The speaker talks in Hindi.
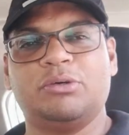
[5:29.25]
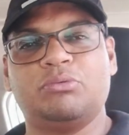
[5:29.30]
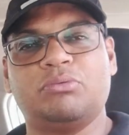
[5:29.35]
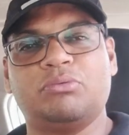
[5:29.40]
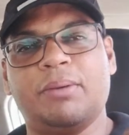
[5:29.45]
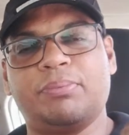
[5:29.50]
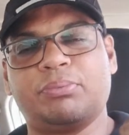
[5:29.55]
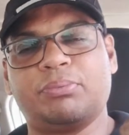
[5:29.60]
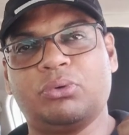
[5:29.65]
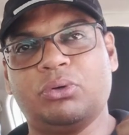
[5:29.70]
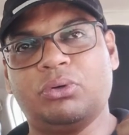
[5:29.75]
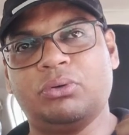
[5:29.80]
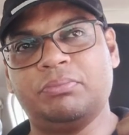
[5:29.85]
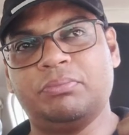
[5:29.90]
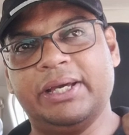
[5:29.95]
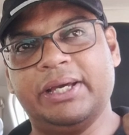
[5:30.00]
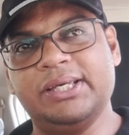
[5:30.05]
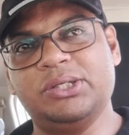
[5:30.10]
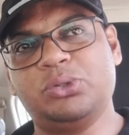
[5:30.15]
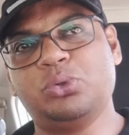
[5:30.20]
वो आपको
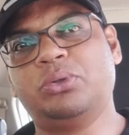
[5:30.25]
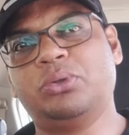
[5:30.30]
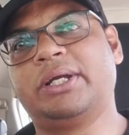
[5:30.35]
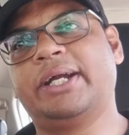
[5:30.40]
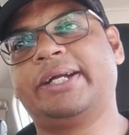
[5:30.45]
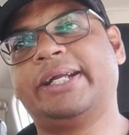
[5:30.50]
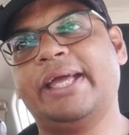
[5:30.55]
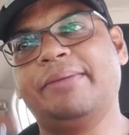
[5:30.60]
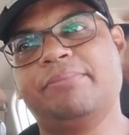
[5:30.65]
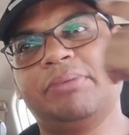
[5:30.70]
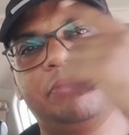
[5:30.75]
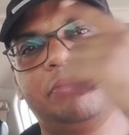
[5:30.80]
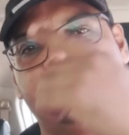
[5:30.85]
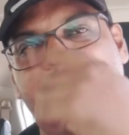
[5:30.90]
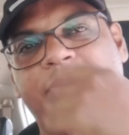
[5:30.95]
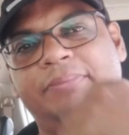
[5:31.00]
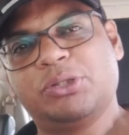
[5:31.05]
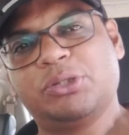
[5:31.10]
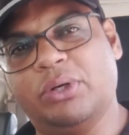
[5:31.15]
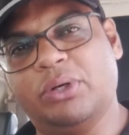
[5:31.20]
मई जून के टाइम पे भी
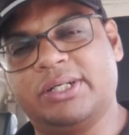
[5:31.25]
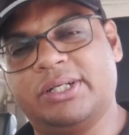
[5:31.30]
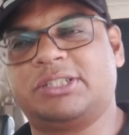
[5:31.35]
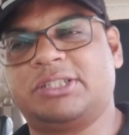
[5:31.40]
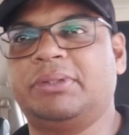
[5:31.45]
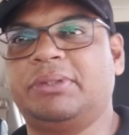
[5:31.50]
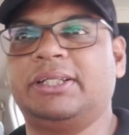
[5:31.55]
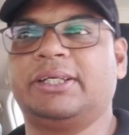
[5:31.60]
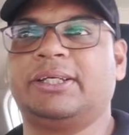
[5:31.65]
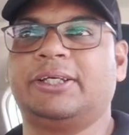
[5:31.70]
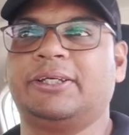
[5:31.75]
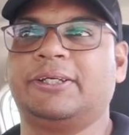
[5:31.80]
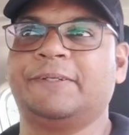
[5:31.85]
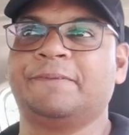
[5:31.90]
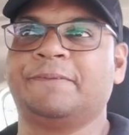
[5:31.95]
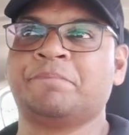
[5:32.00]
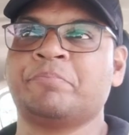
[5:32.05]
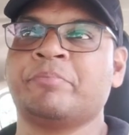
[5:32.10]
दिन में स्वेटर्स में दिखेंगे